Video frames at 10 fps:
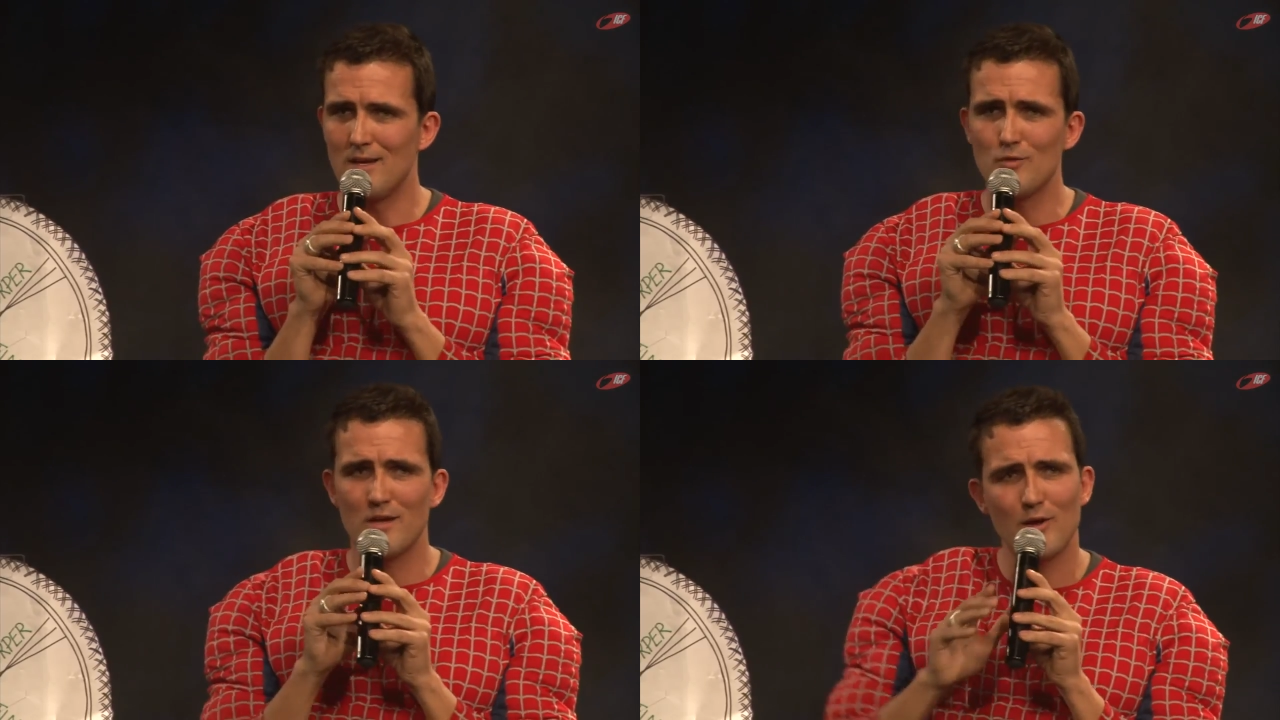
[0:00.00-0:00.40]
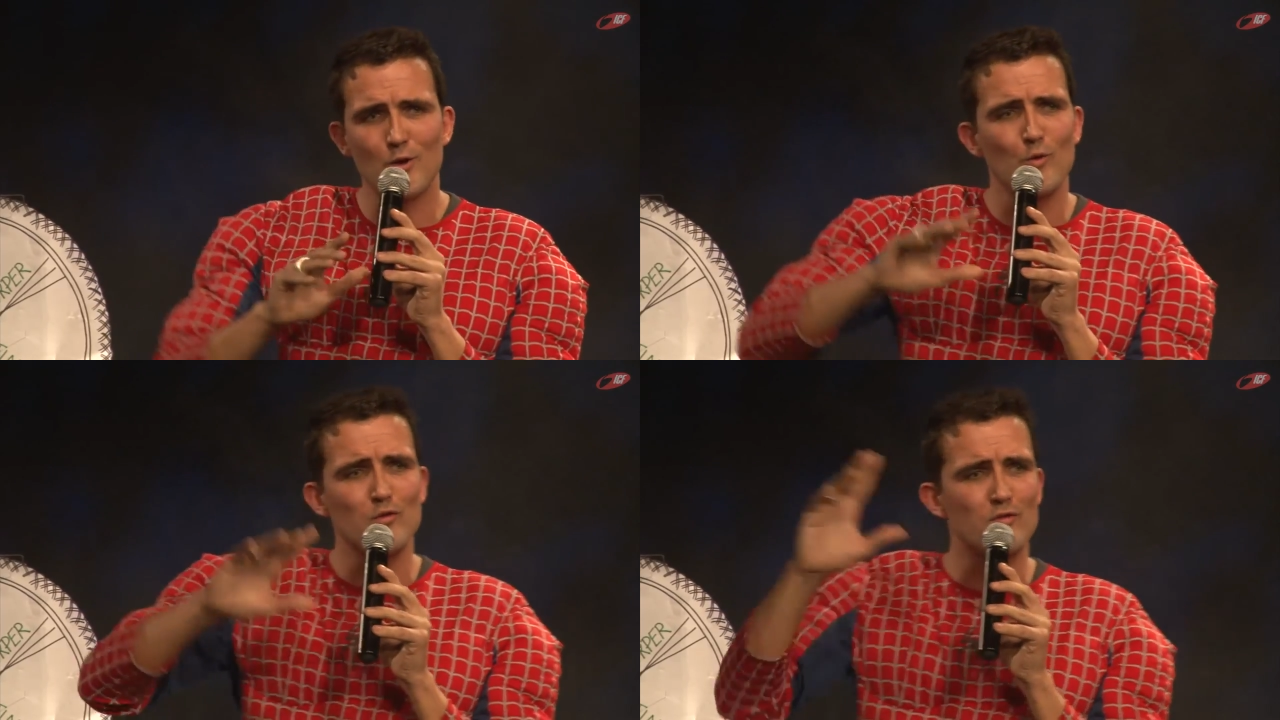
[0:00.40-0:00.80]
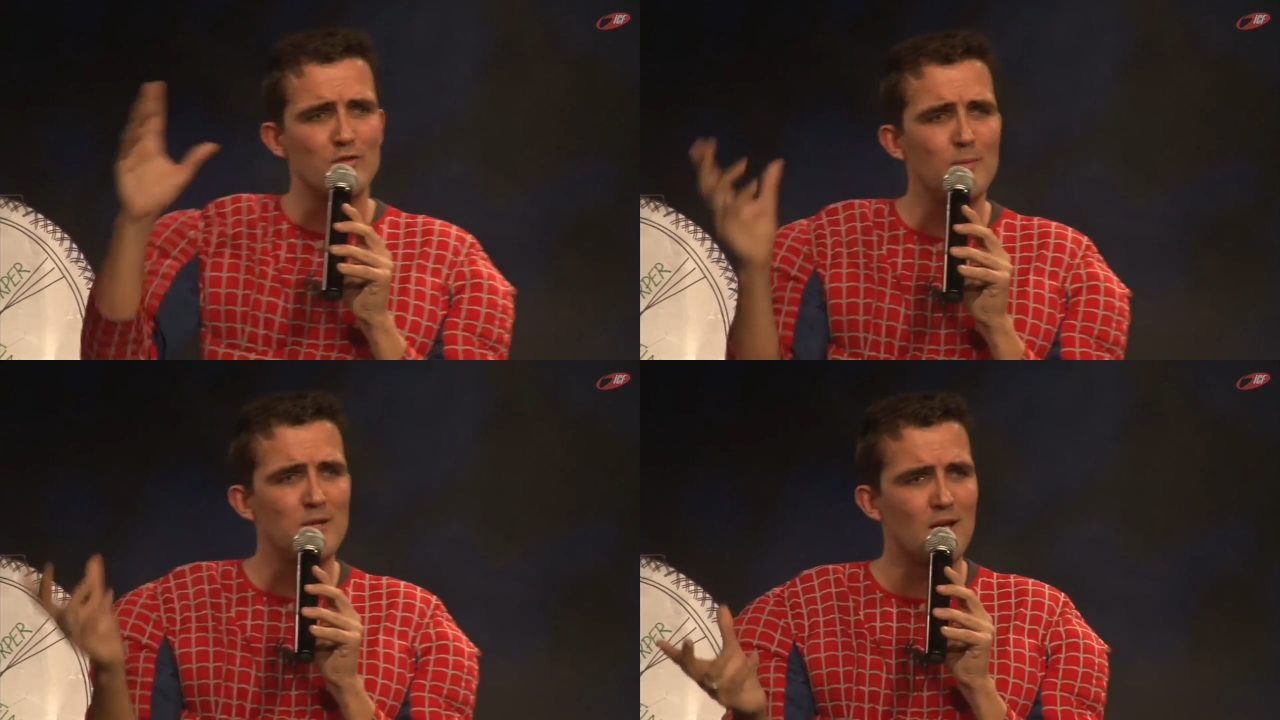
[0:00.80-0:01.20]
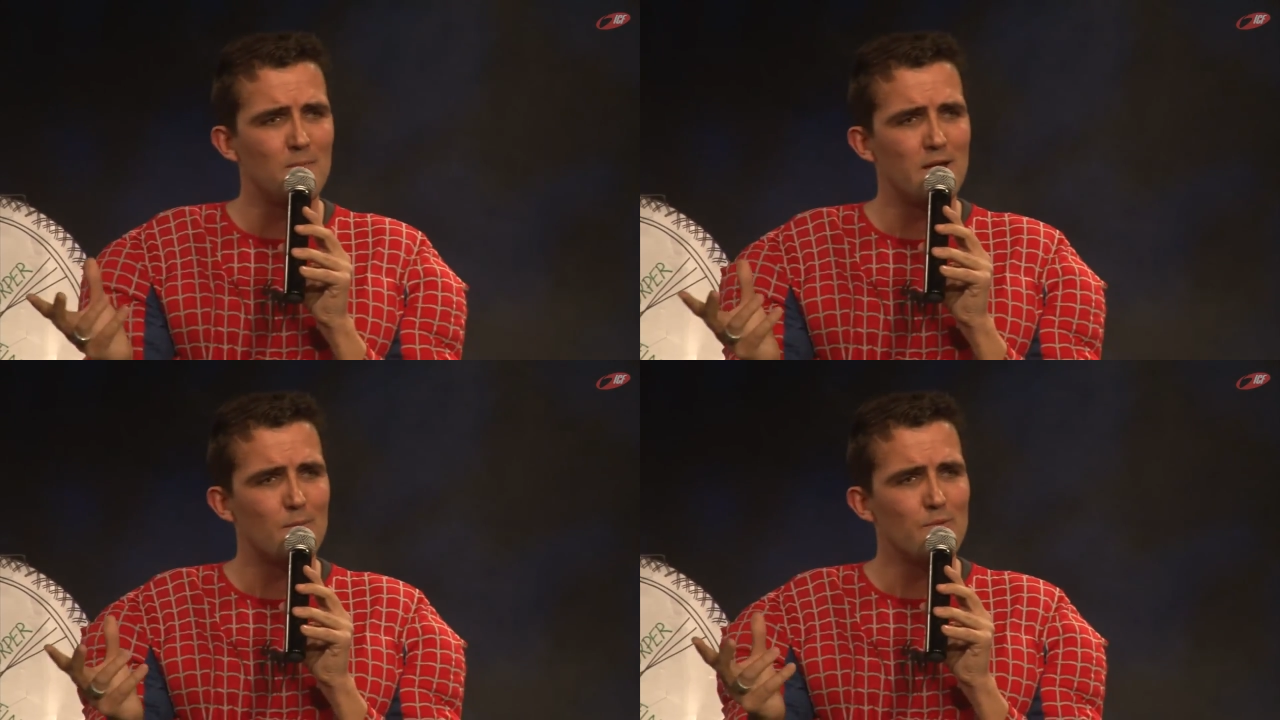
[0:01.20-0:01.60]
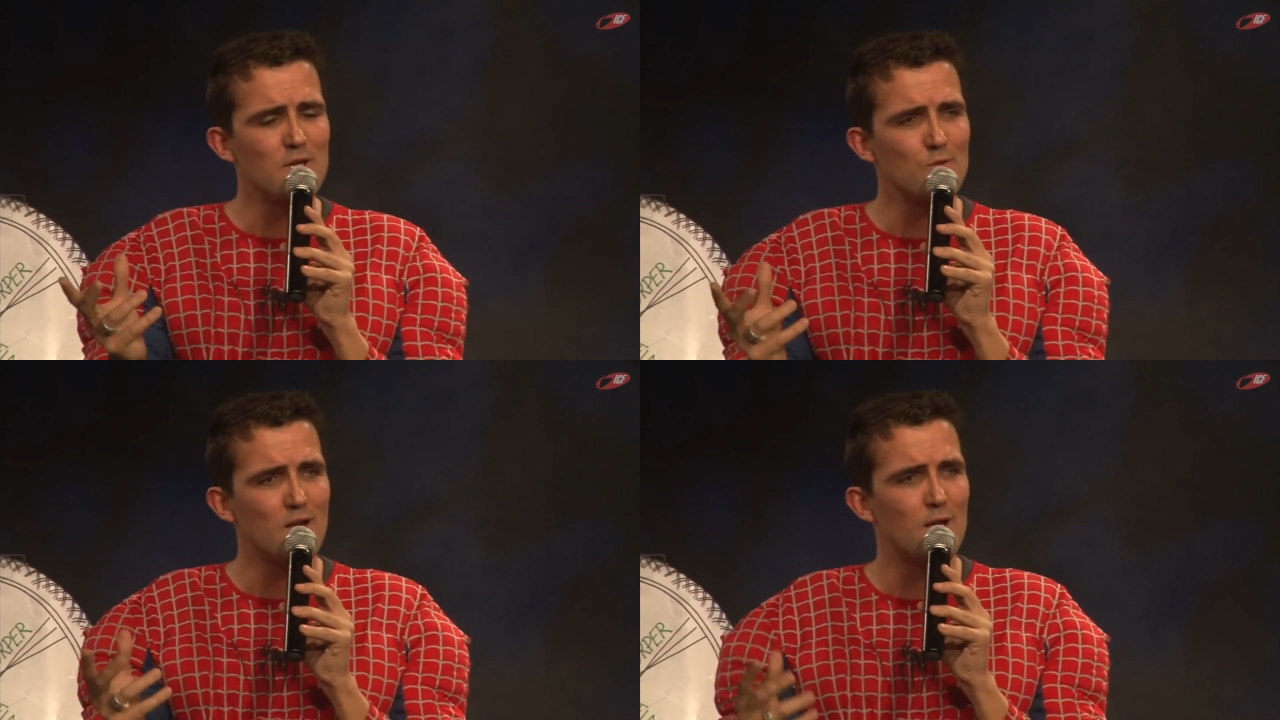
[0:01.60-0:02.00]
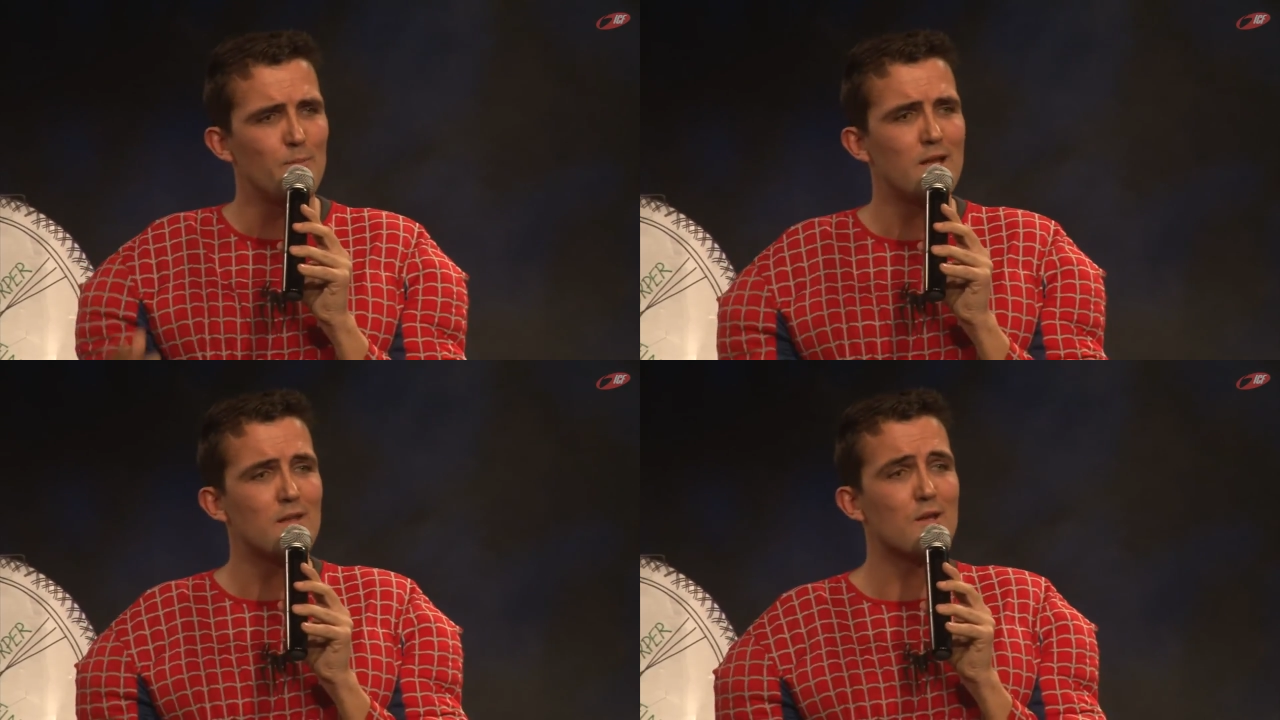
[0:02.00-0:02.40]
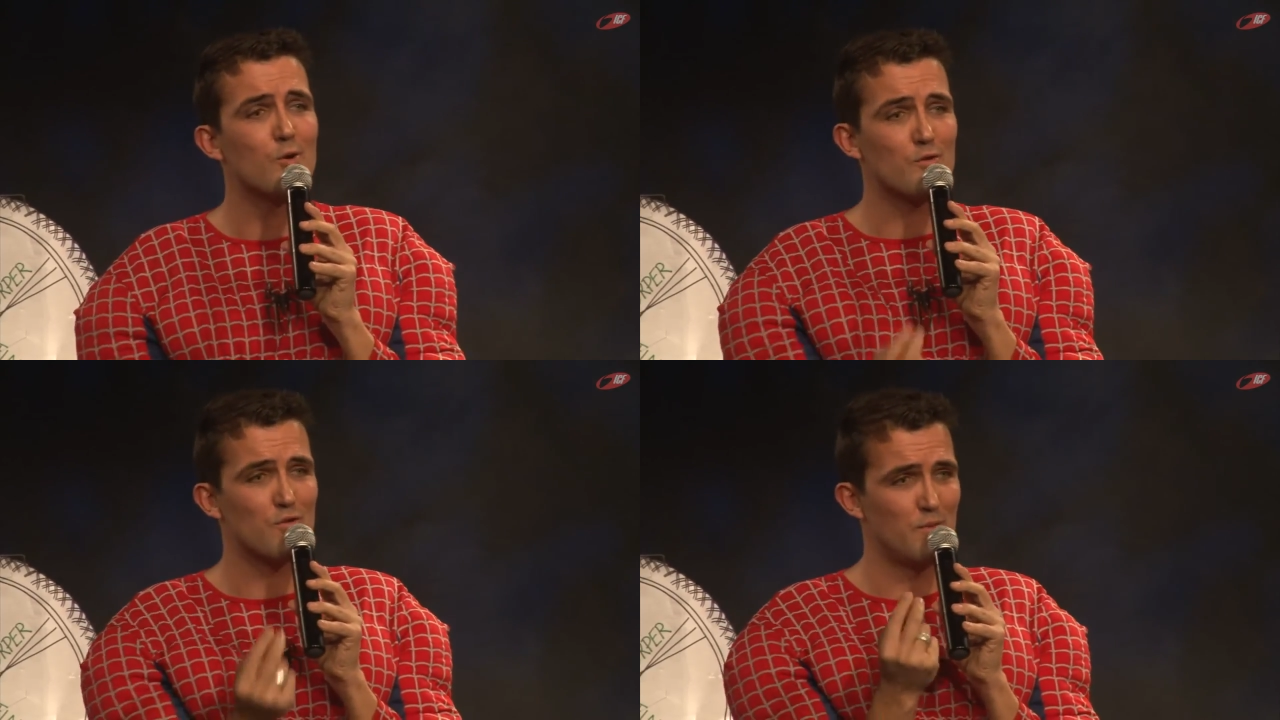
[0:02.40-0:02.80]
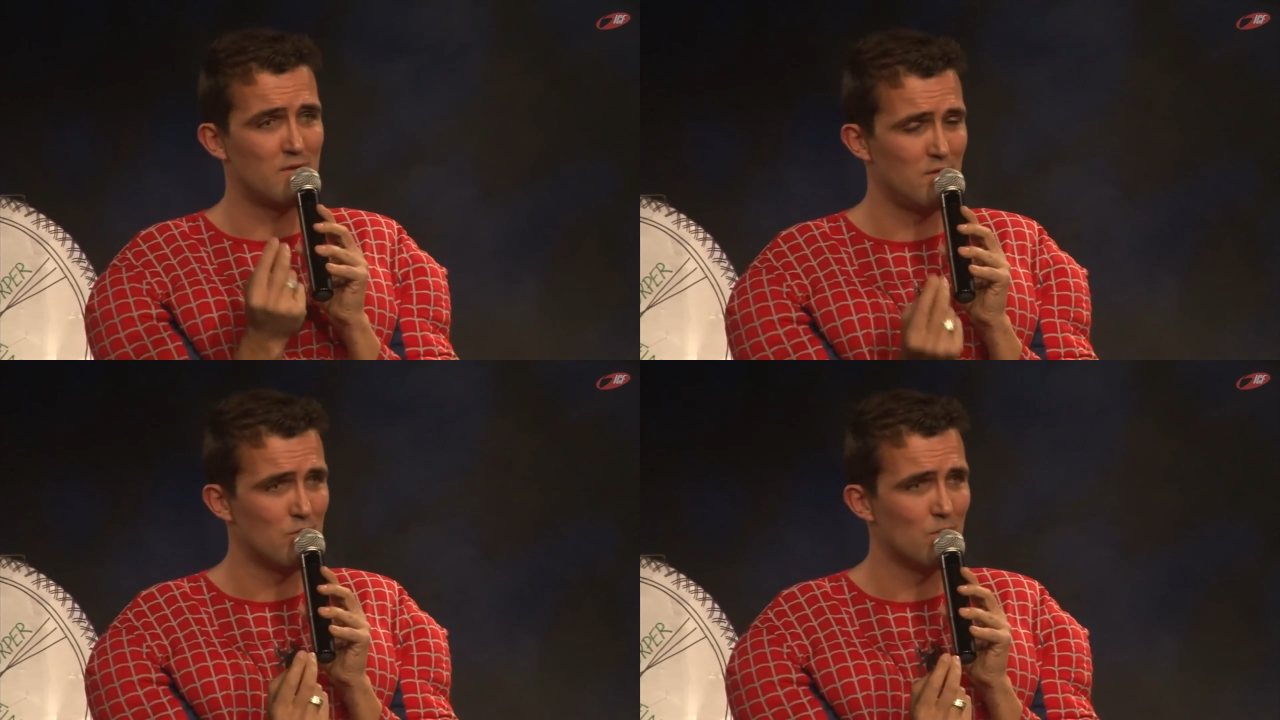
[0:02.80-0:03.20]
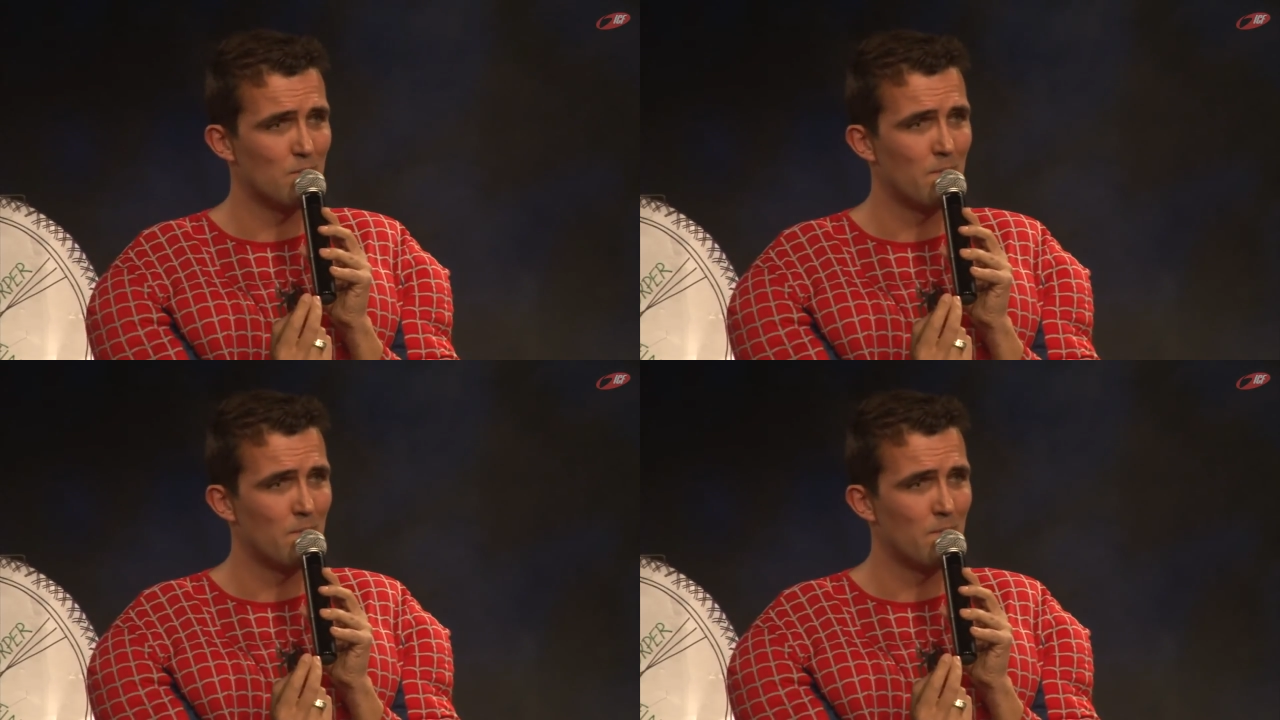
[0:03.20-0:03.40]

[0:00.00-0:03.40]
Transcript: Jesus hat ein großes Ziel mit deinem Leben, nicht nur eine lebendige Gottesbeziehung,